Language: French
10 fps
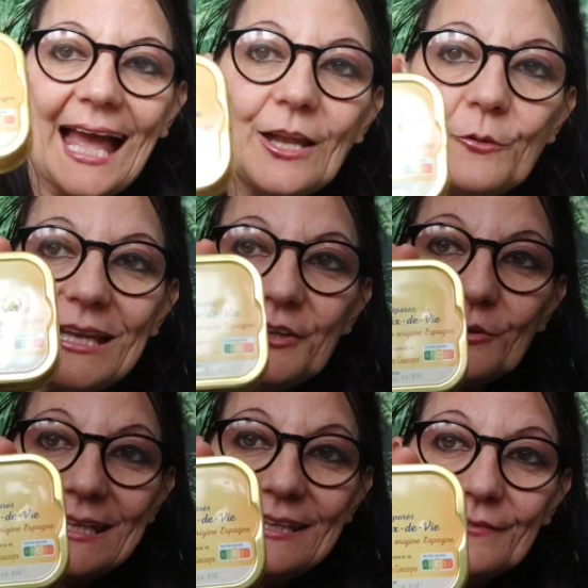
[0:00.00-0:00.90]
à l'huile
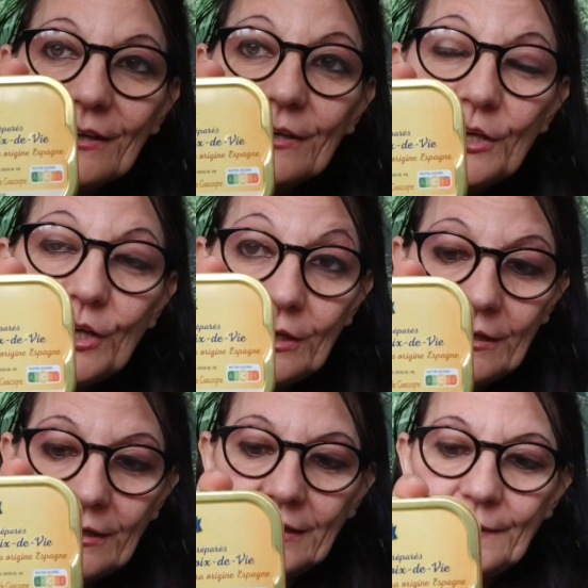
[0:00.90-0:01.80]
d'olive
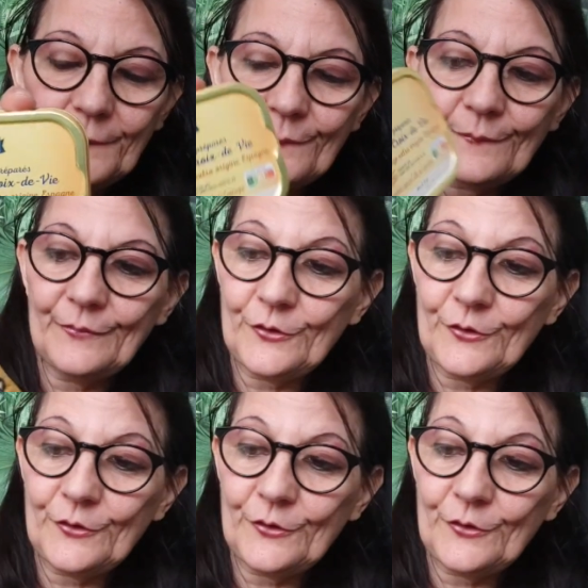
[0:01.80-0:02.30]
euh,